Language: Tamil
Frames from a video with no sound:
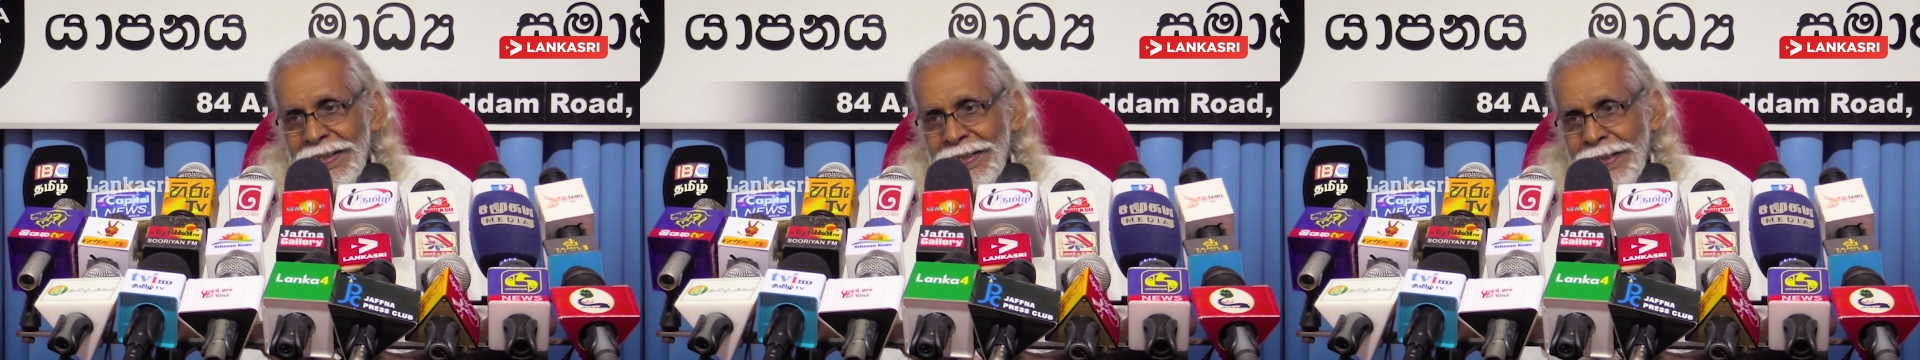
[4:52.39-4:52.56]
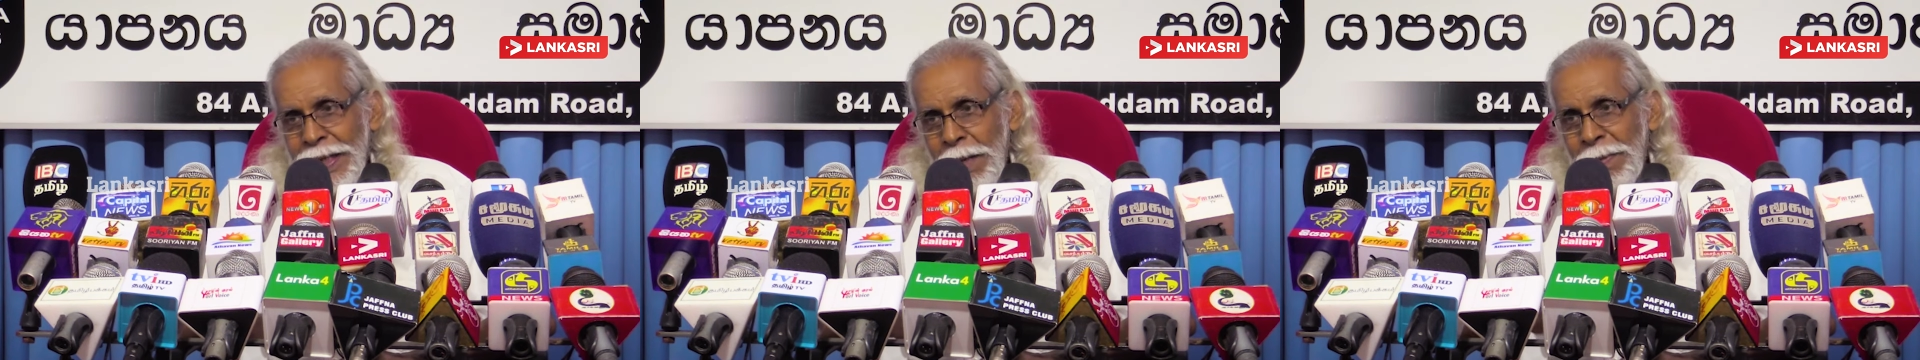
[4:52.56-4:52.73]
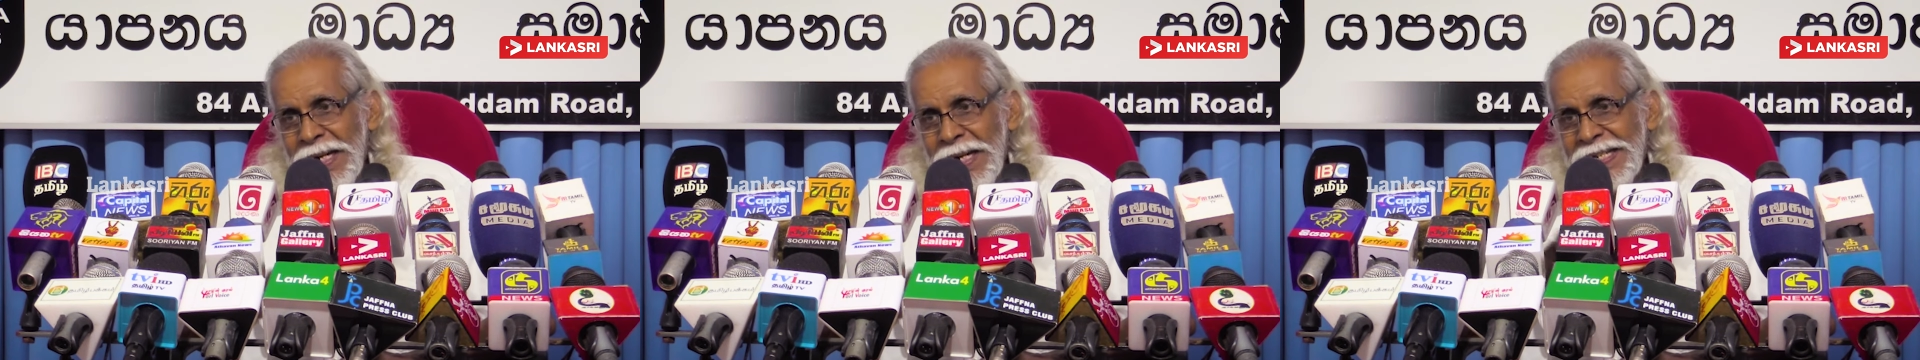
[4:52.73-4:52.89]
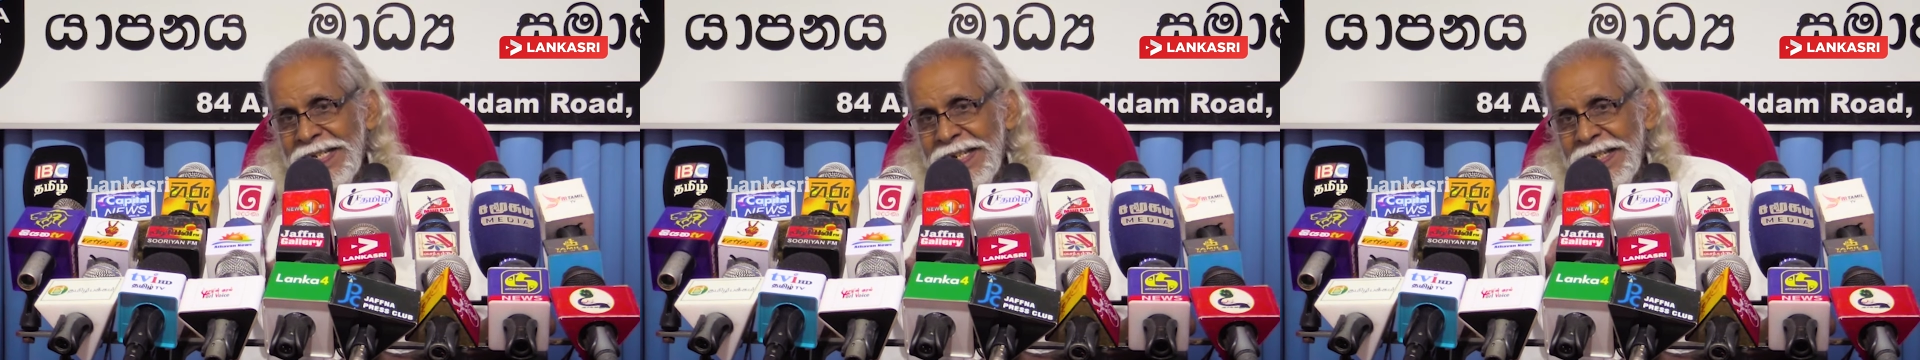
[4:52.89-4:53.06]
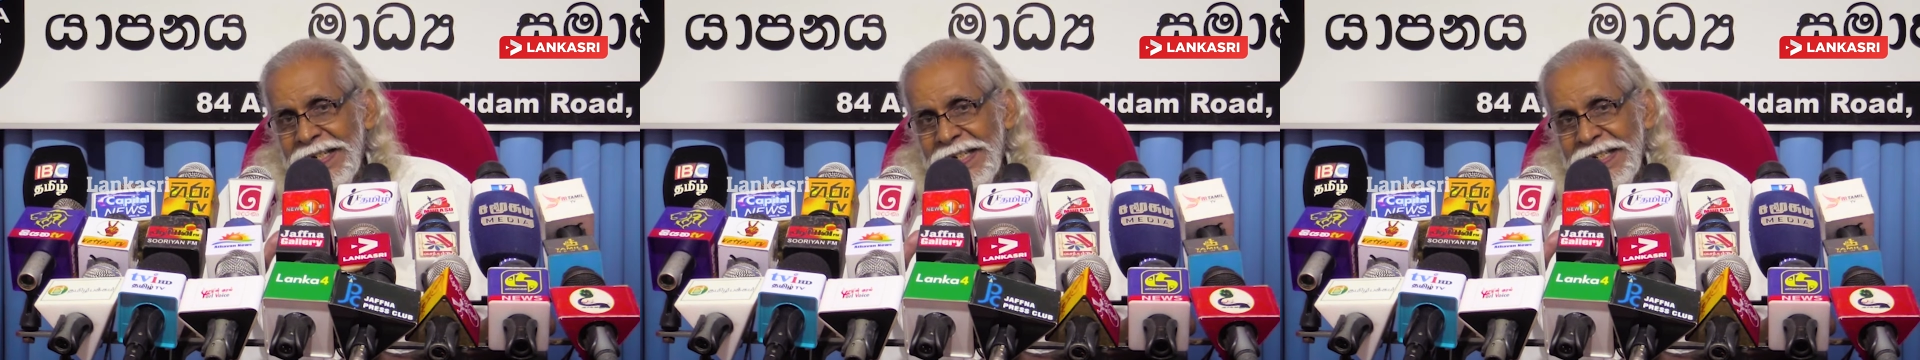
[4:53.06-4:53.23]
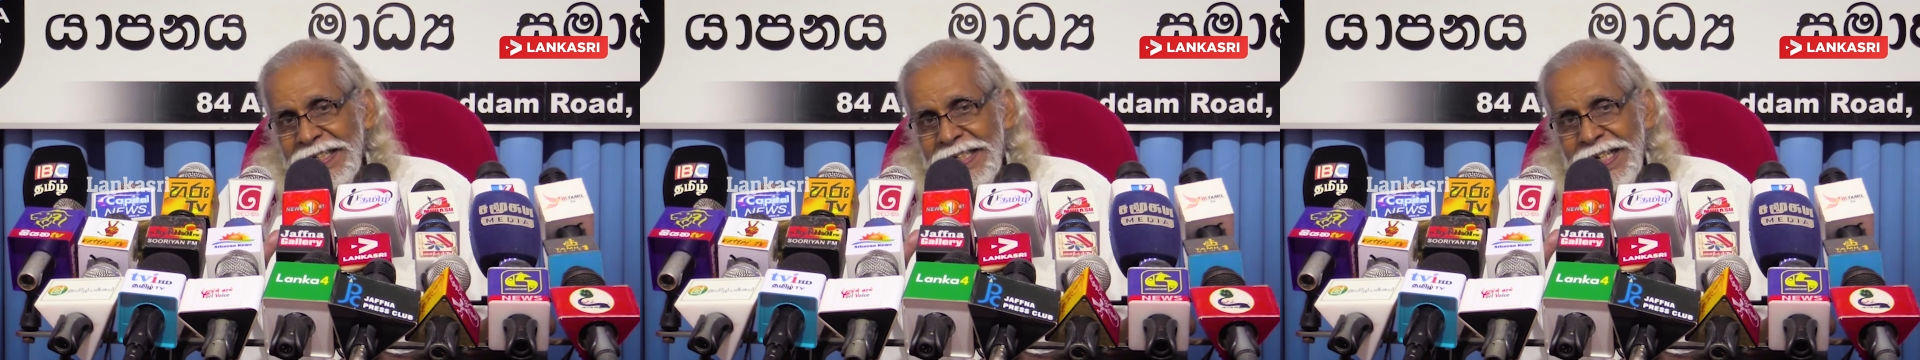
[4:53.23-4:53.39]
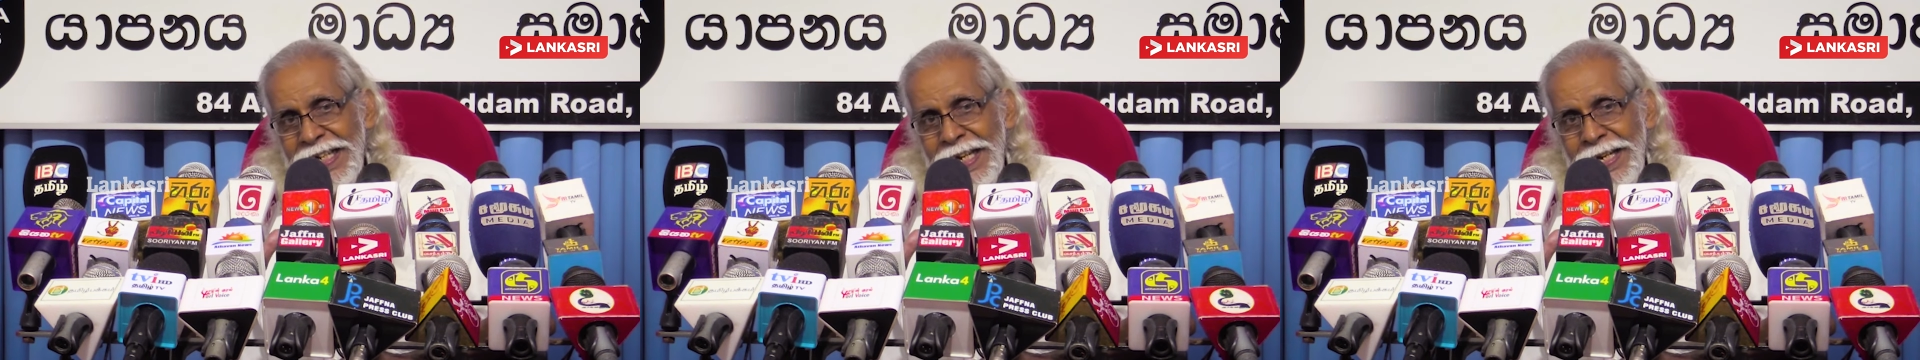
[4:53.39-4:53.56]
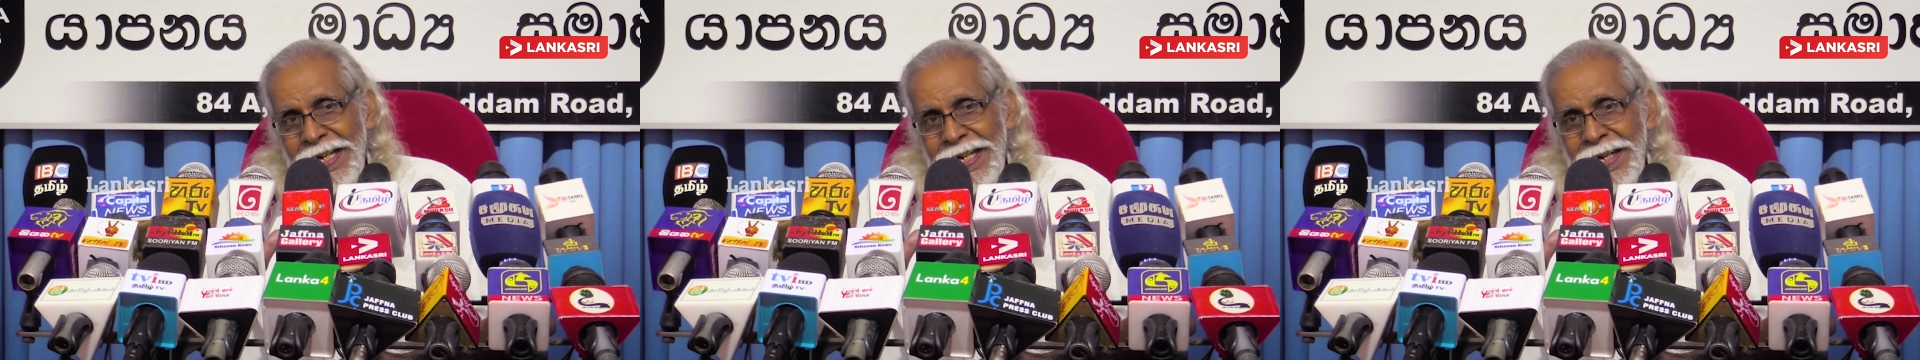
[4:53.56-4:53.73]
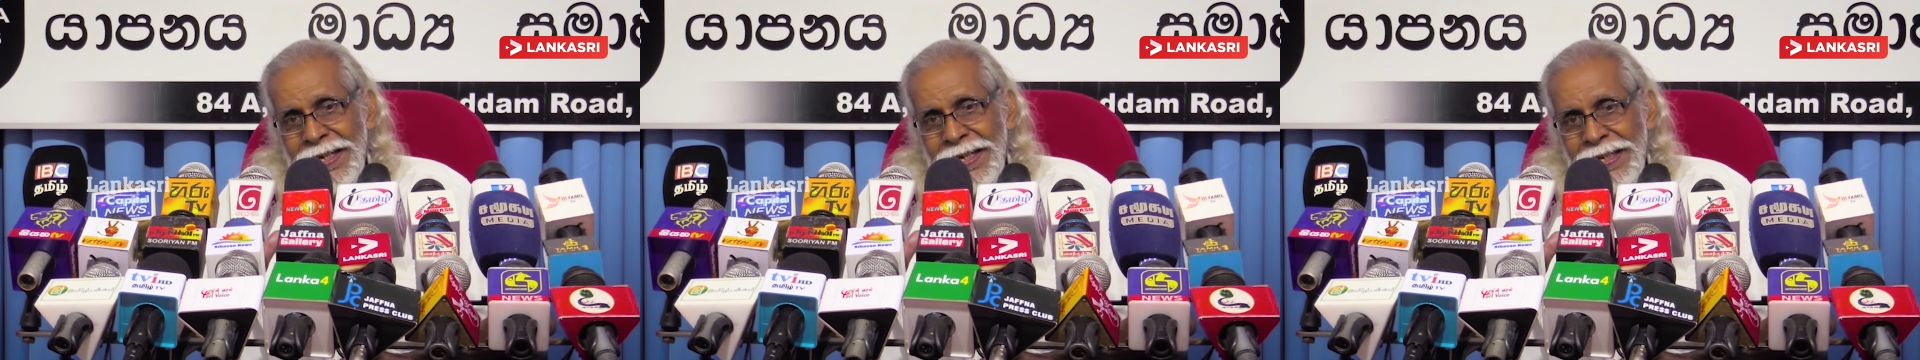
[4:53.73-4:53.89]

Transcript: தமிழரசு கட்சியின்